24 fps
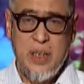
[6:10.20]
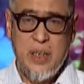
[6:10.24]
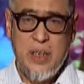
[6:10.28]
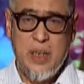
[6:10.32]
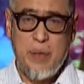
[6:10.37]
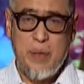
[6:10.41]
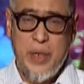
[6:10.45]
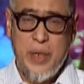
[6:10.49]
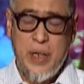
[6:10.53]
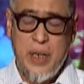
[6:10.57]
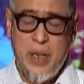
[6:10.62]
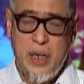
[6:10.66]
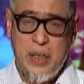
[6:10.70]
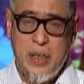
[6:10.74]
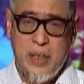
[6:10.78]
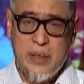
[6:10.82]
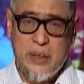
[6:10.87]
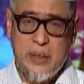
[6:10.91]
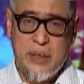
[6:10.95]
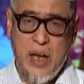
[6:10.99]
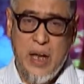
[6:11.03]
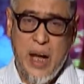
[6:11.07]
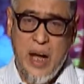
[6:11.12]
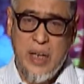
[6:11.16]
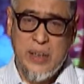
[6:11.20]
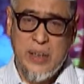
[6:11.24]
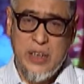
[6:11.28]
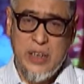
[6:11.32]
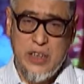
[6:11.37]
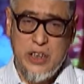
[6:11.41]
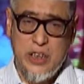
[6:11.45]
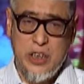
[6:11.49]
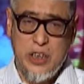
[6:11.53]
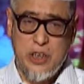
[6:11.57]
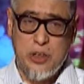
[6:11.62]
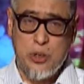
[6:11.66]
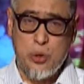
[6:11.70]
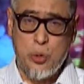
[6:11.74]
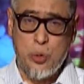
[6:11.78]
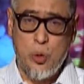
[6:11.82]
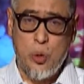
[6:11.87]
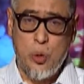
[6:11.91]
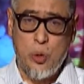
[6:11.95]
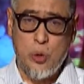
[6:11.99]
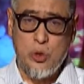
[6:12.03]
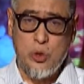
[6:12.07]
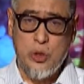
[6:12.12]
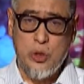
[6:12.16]
那么它的基
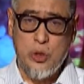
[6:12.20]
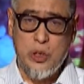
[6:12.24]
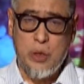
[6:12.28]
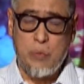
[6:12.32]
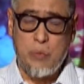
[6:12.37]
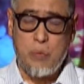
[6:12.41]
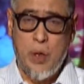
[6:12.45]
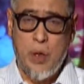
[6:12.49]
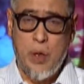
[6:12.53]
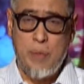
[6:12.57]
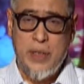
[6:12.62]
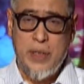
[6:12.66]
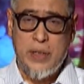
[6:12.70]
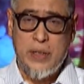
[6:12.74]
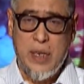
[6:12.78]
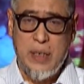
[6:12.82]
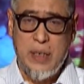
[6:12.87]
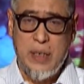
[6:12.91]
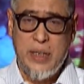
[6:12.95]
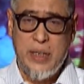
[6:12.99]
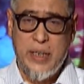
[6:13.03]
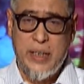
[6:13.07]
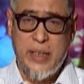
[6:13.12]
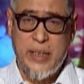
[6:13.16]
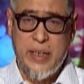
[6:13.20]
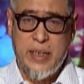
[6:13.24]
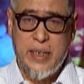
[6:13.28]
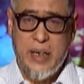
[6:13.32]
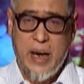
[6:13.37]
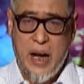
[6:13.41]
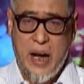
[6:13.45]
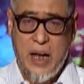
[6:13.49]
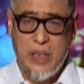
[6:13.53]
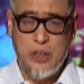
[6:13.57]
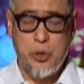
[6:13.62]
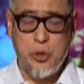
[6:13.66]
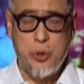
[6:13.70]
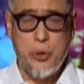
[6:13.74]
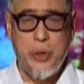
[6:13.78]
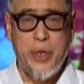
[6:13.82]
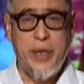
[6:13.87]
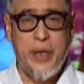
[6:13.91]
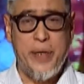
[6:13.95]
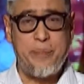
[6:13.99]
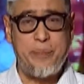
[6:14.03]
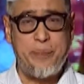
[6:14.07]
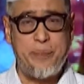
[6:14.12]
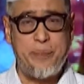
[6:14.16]
础就是我们人类的感觉。